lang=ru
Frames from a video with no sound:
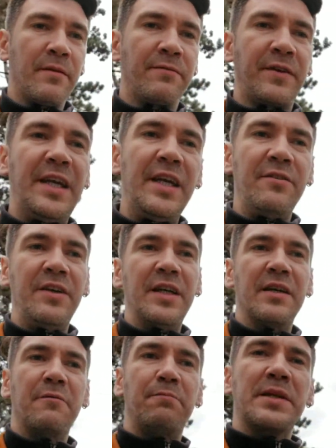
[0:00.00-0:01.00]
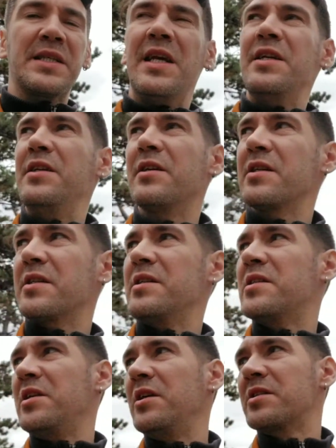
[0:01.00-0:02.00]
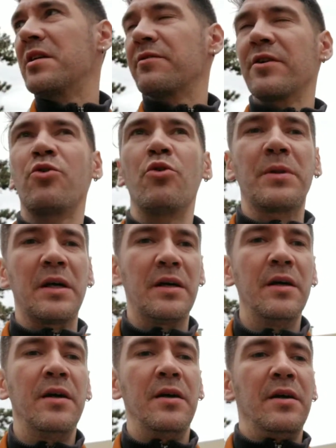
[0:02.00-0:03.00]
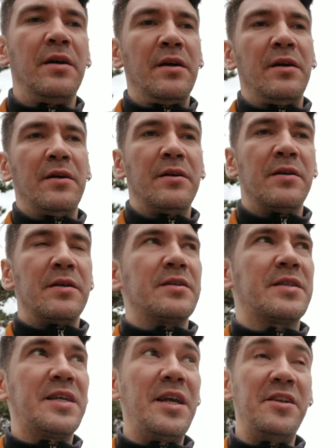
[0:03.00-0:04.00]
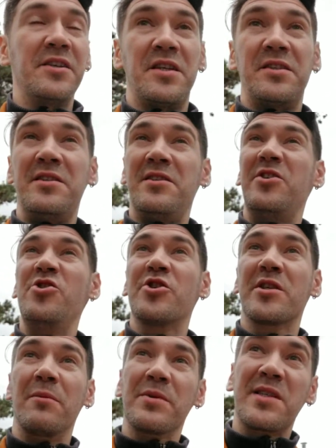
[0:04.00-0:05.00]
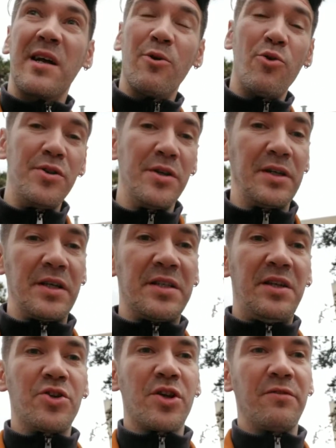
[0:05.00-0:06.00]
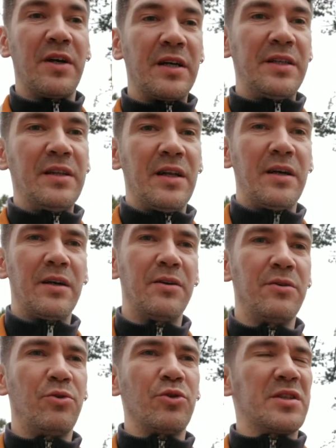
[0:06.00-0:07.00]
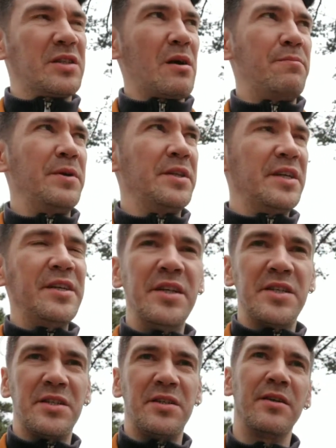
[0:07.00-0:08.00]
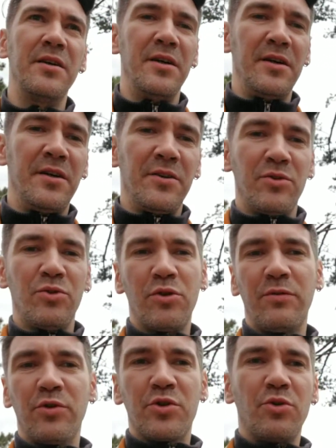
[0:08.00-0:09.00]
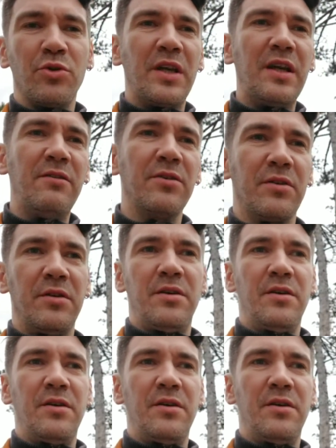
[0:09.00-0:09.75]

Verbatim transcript: В Киеве я последние разы стригся в каком-то среднестатистическом салоне, где стрижка выходила от 150 до 200 гривен.